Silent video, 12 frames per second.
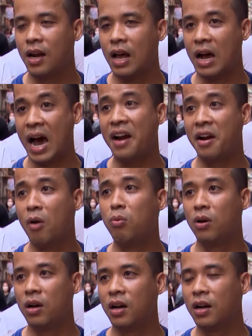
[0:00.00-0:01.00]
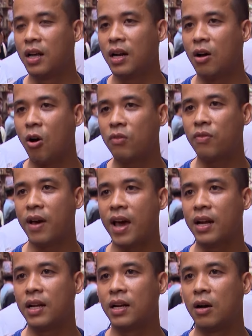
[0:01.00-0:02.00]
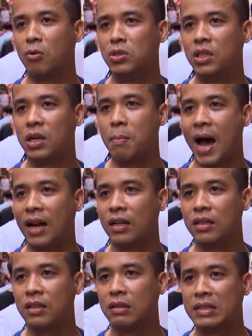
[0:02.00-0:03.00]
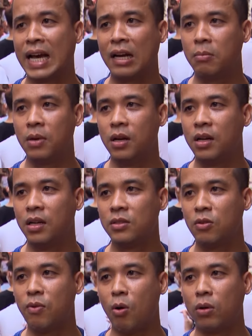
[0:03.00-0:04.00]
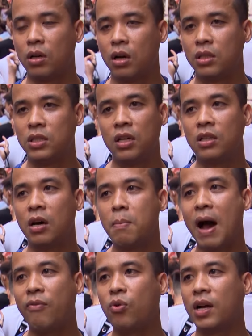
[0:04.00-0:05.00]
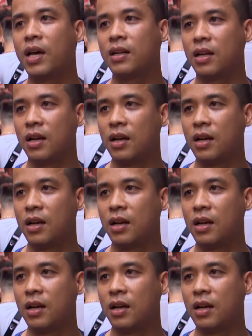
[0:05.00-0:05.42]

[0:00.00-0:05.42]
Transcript: là khá là đông nên là hot vé nên là hầu như là bán nhanh lắm, trong vòng chưa tới ba phút là hết.